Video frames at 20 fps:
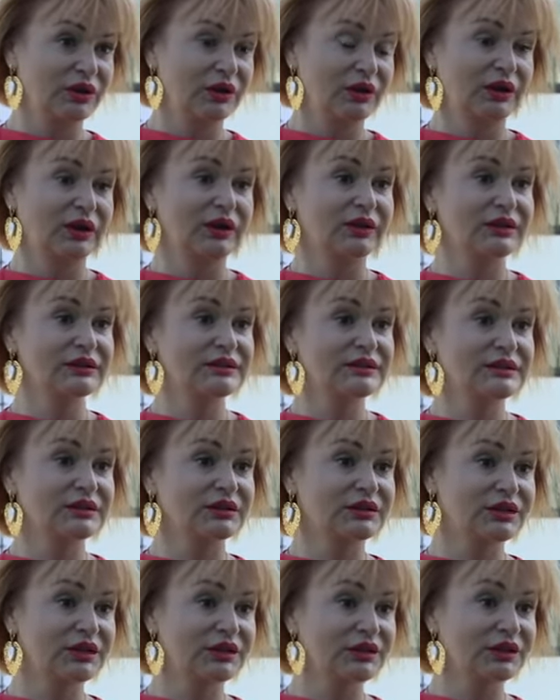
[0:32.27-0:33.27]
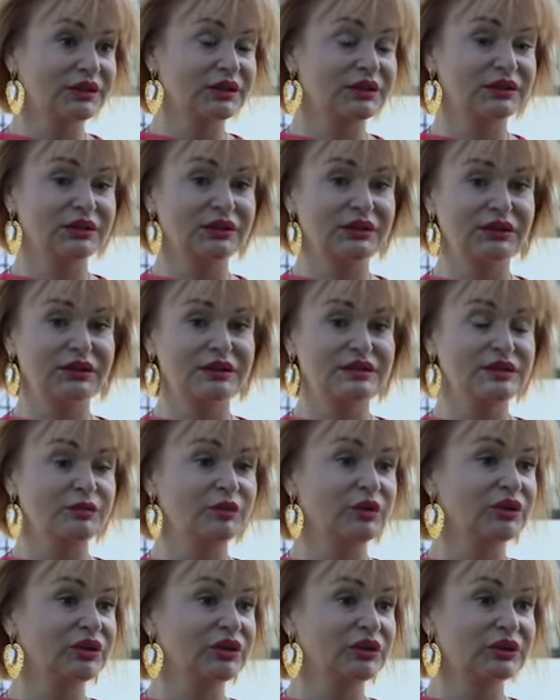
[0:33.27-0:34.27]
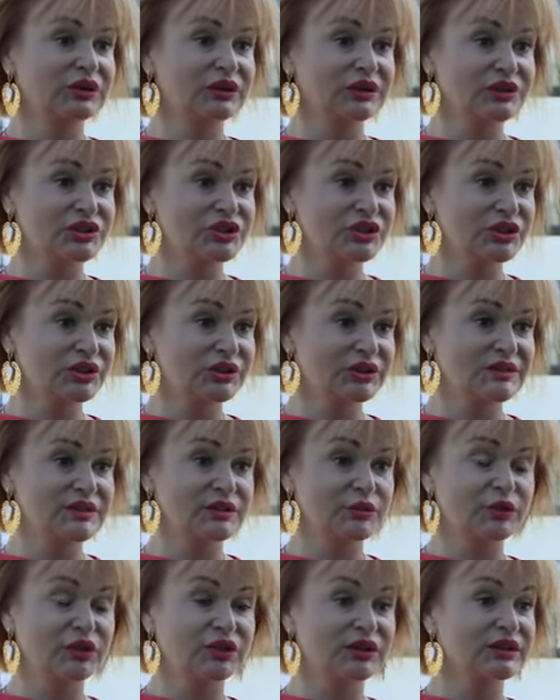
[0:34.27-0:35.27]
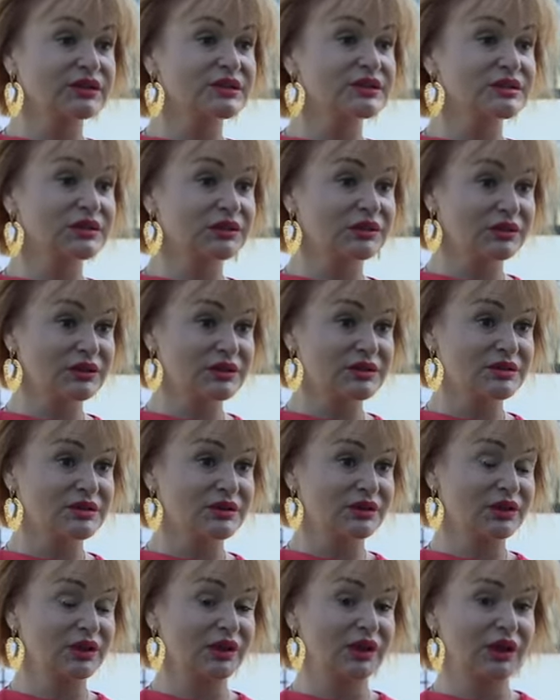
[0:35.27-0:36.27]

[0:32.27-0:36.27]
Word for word: а это сохранение и семейных отношений, семейных ценностей,